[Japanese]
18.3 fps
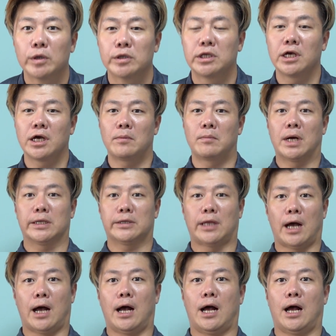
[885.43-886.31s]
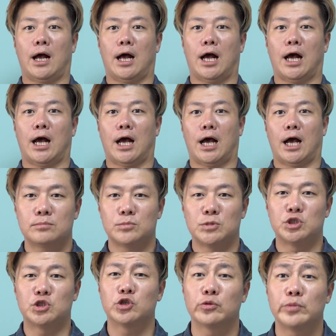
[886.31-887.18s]
うではまた
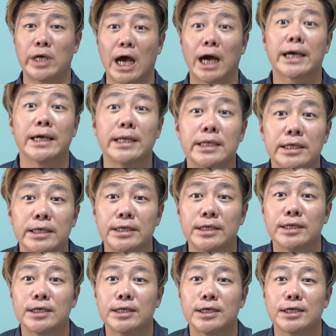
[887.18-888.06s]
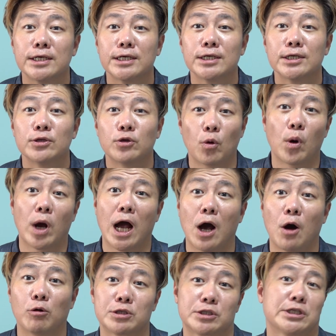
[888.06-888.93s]
日曜日明けに動
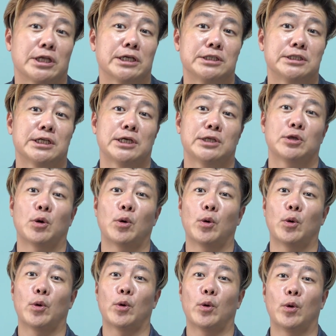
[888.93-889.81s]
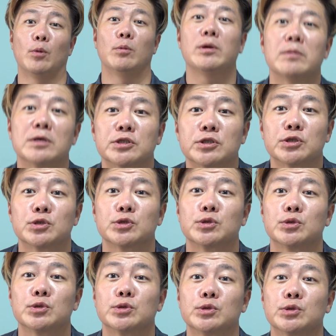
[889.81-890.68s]
画お伝えしたいと思いま
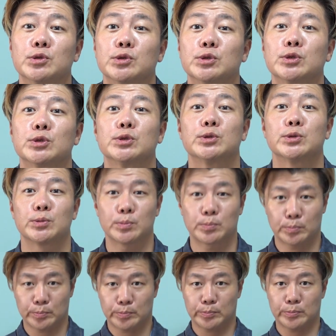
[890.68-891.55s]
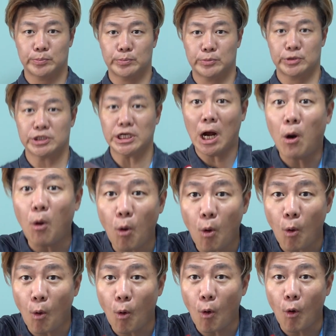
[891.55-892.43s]
す
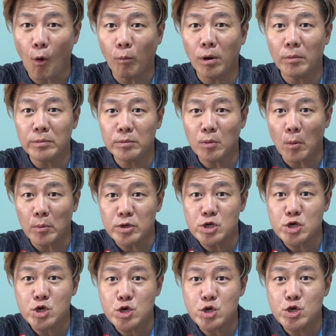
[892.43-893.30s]
チャオモミモミ